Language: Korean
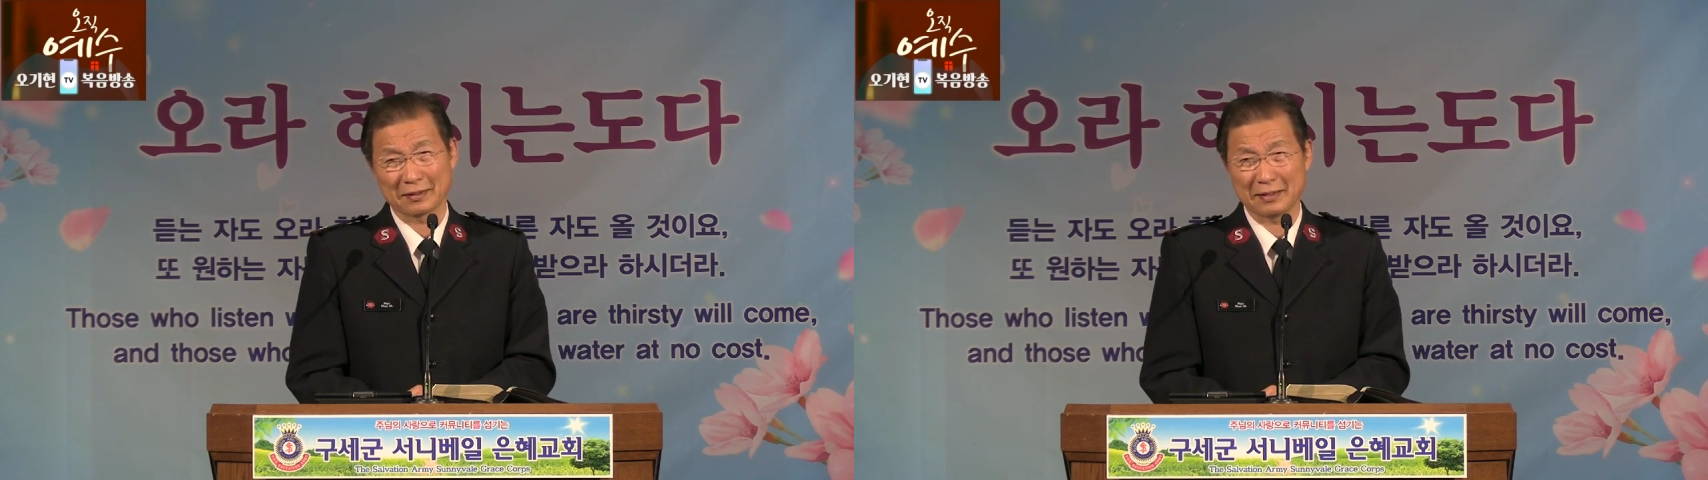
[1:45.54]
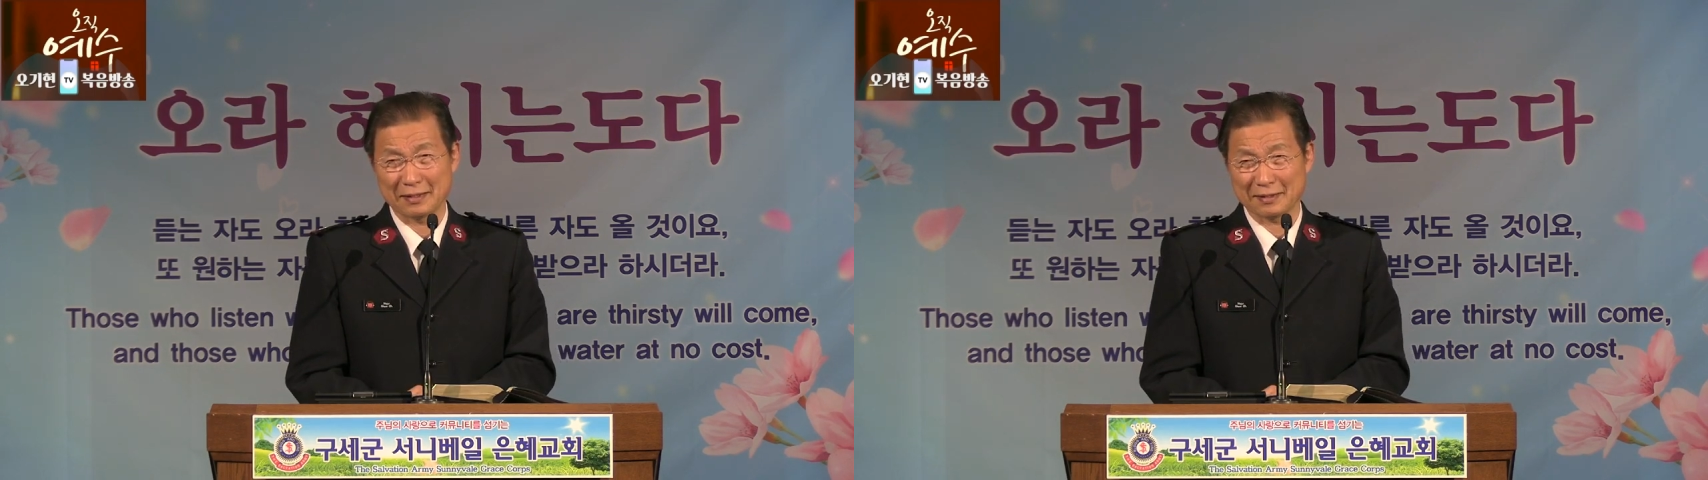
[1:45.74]

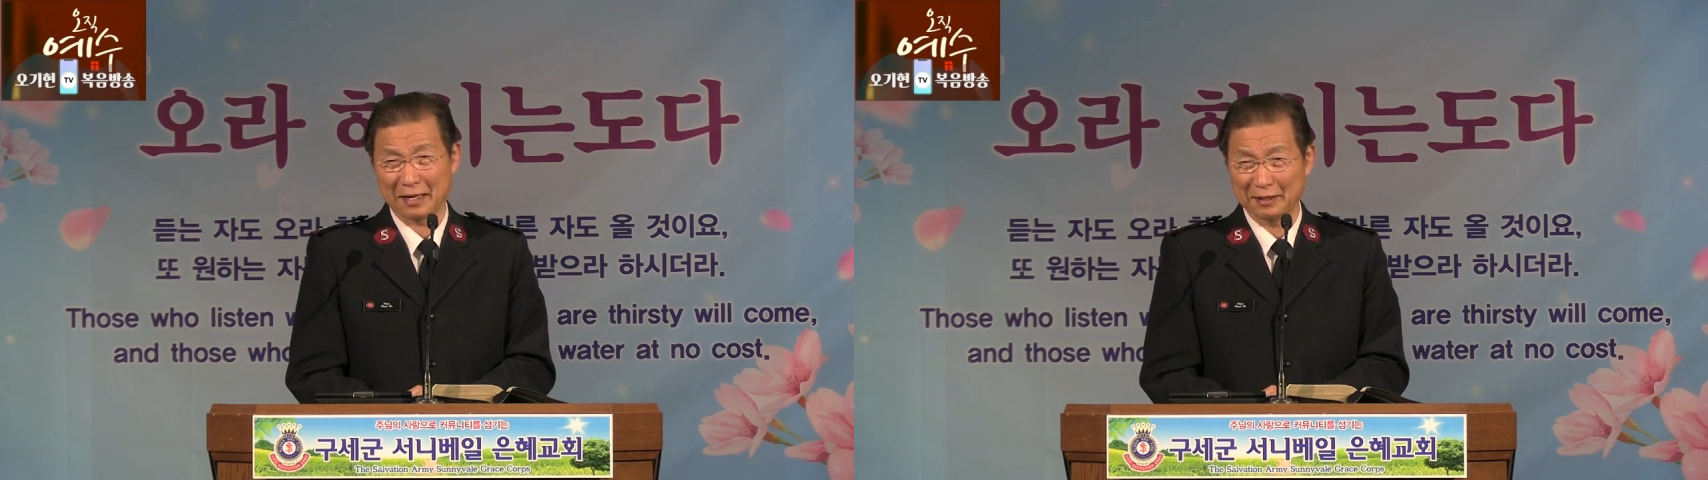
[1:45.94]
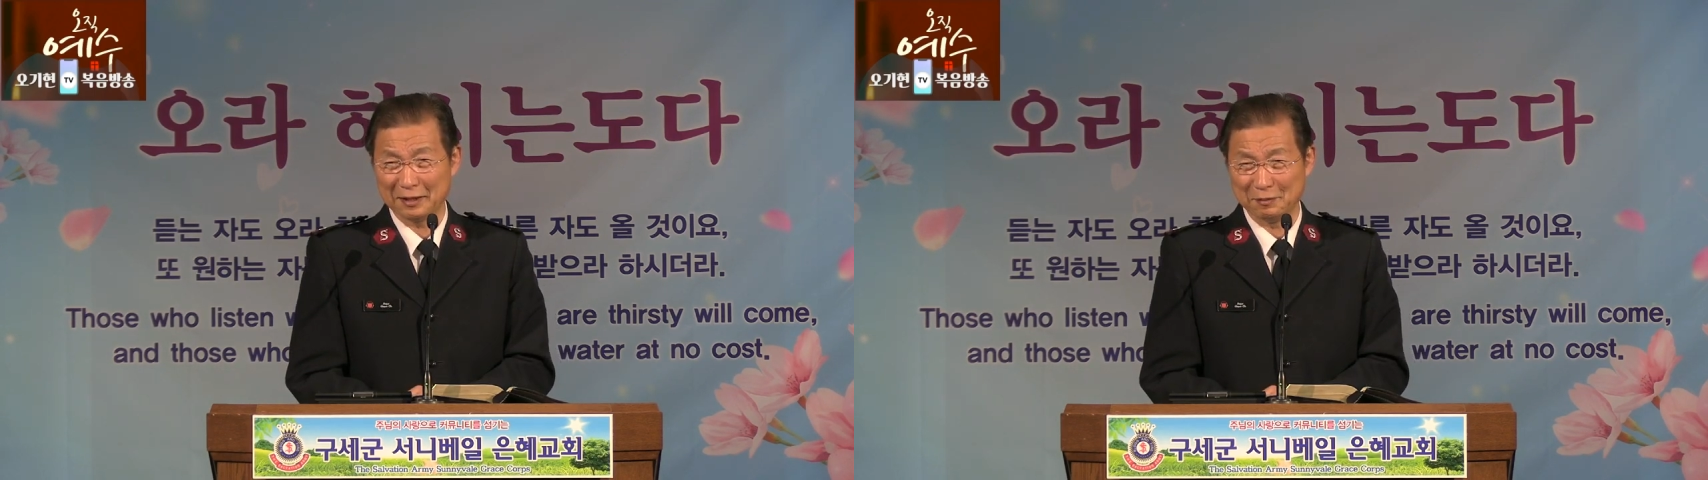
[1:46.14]

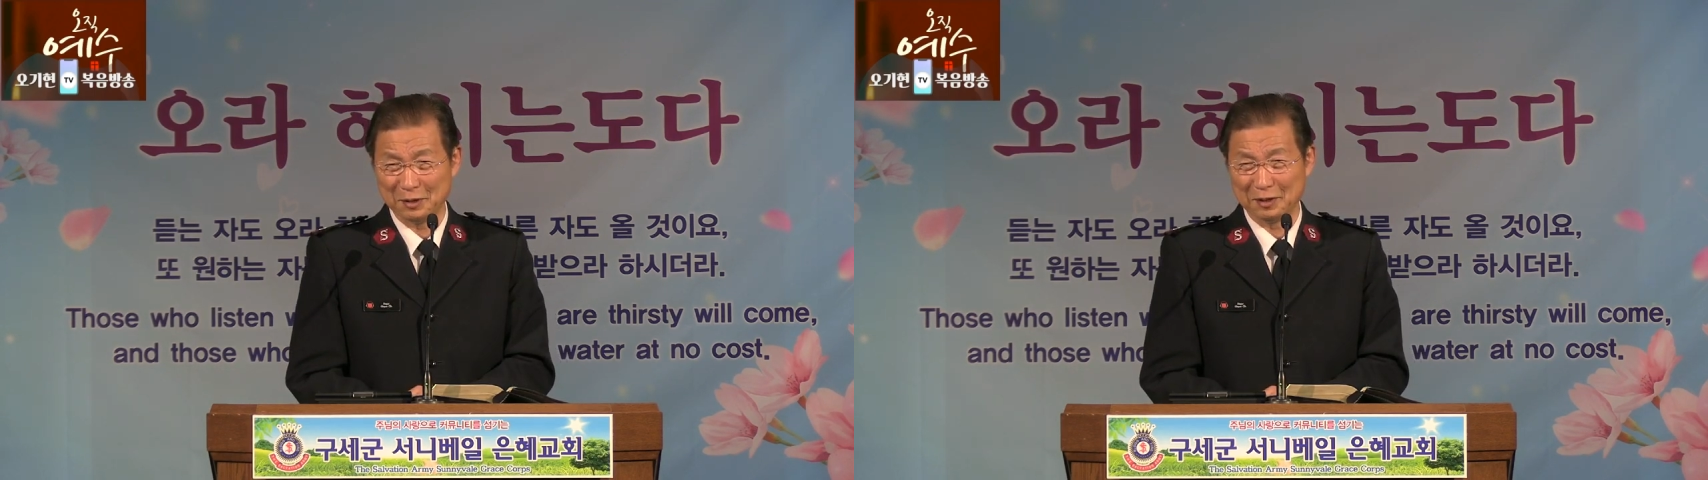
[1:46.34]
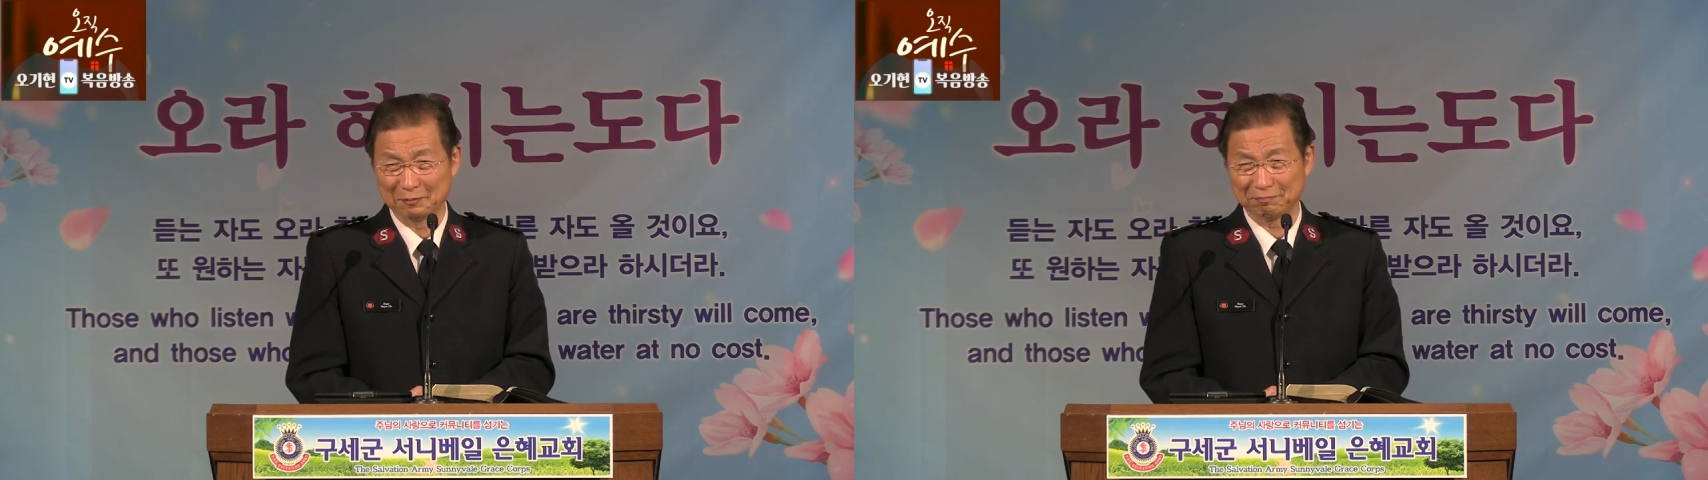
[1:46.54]
그래서
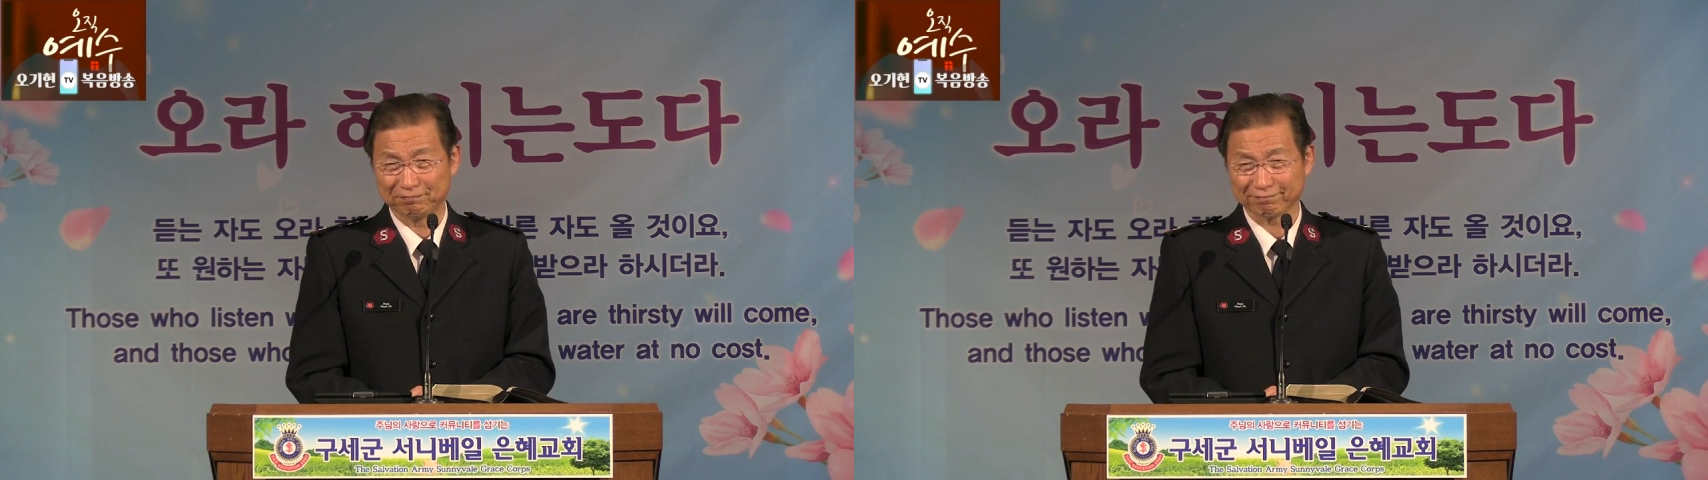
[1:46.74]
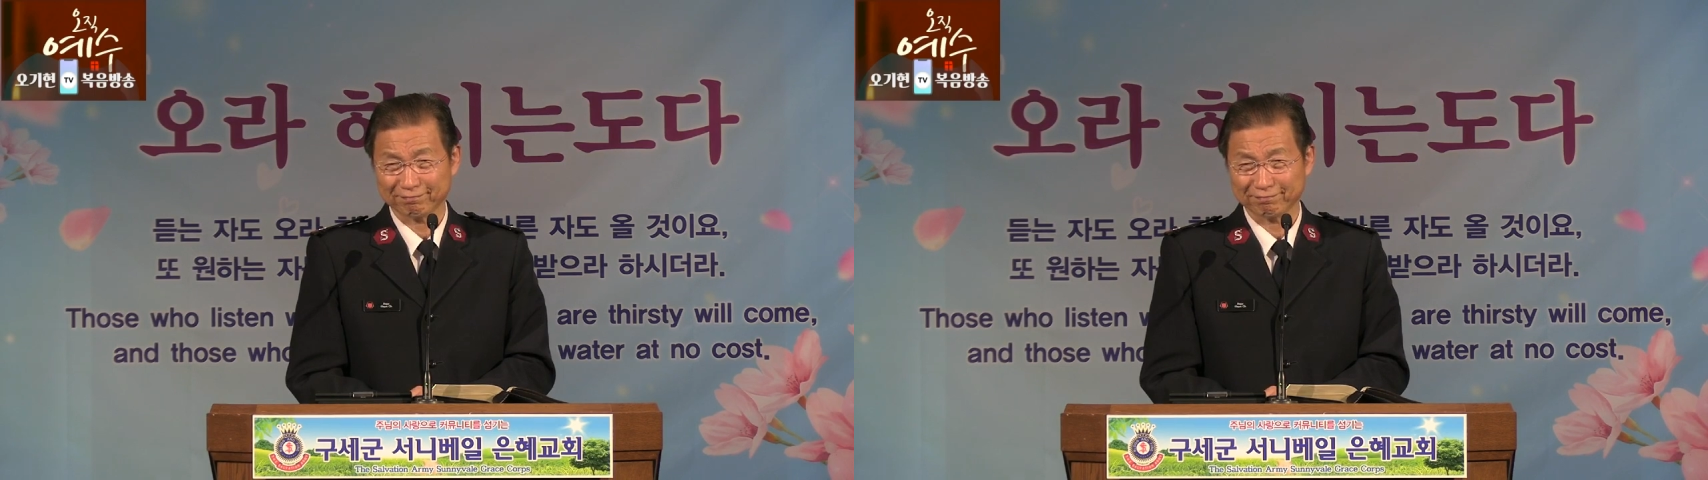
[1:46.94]
하나님이